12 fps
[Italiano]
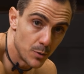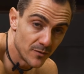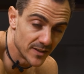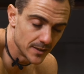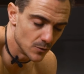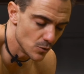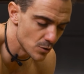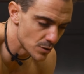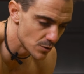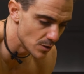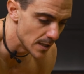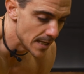po'
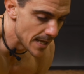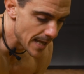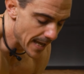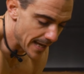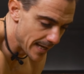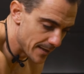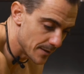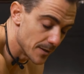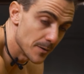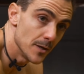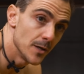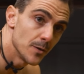faticoso,
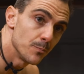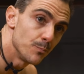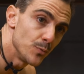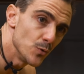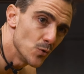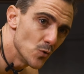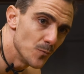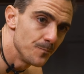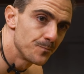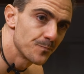è più,